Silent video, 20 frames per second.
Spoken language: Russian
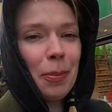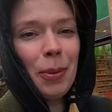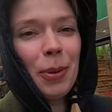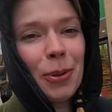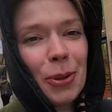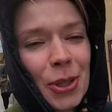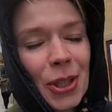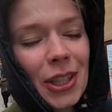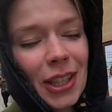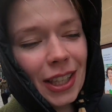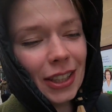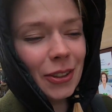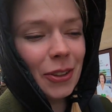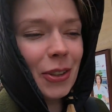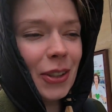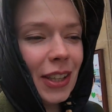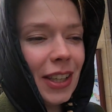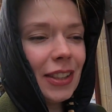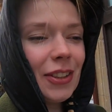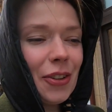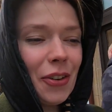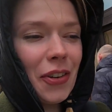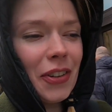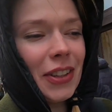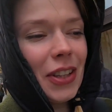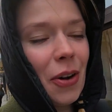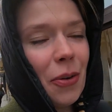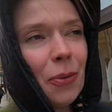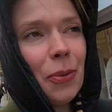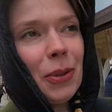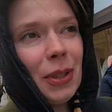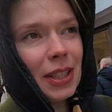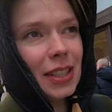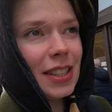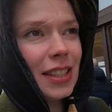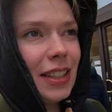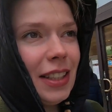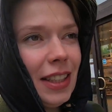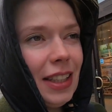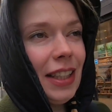плюшки, которые готовят на
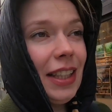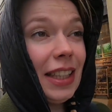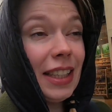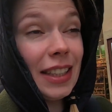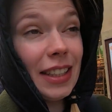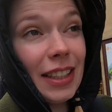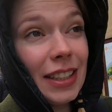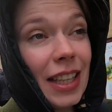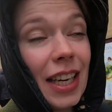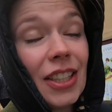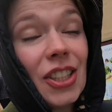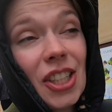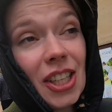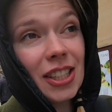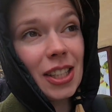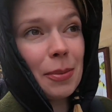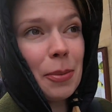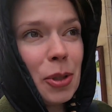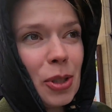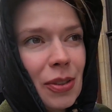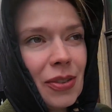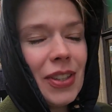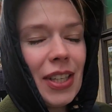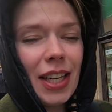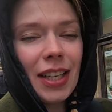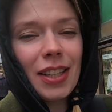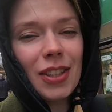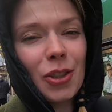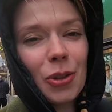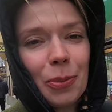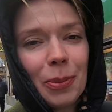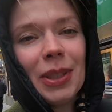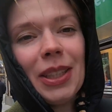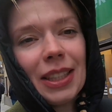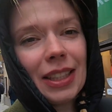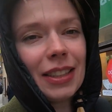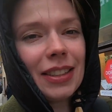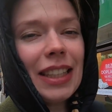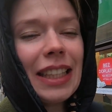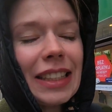улице. их не так часто можно встретить, но мы
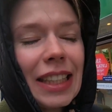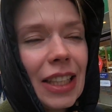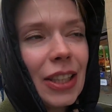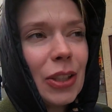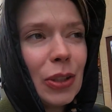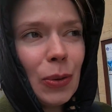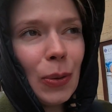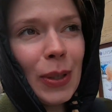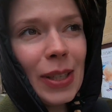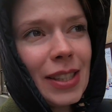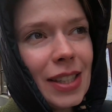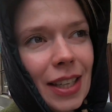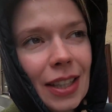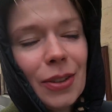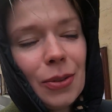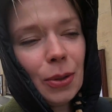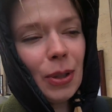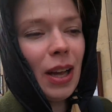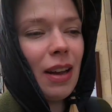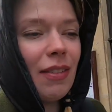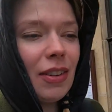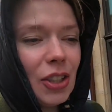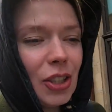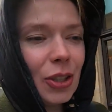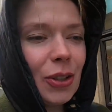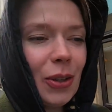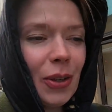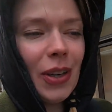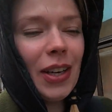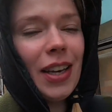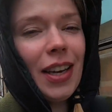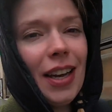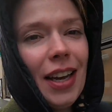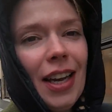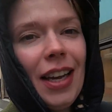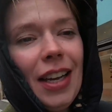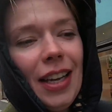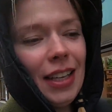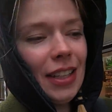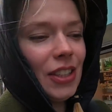натолкнулись на одну лавочку.
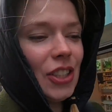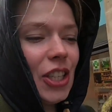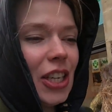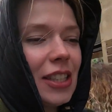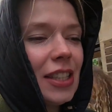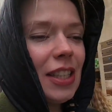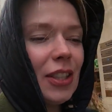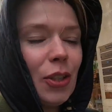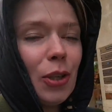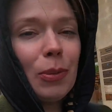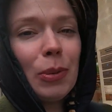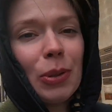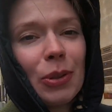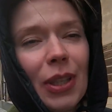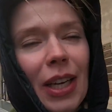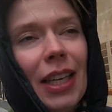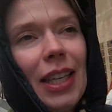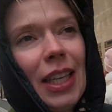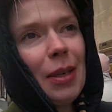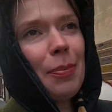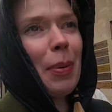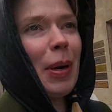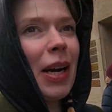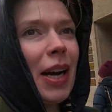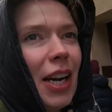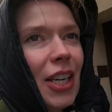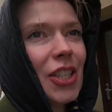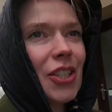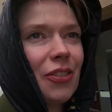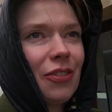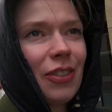Сейчас зайдем туда и покажем